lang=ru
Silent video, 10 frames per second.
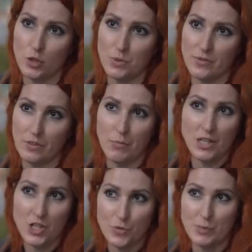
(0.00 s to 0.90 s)
собственно,
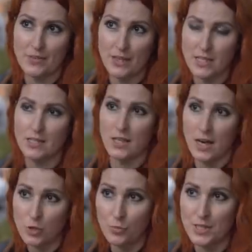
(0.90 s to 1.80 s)
могли же позвонить
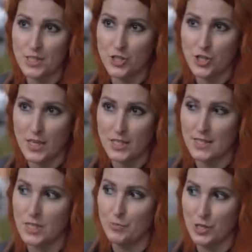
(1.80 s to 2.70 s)
сразу при задержании,
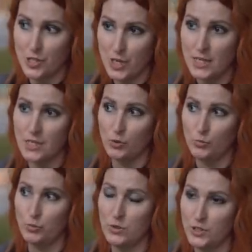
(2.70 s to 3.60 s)
сказать, приезжайте, вот
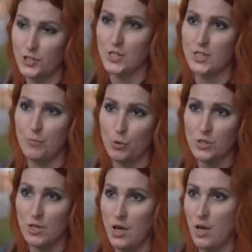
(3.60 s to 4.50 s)
будет сейчас
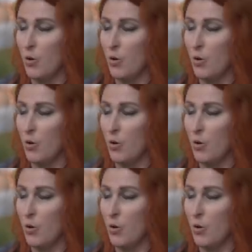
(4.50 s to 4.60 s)
допрос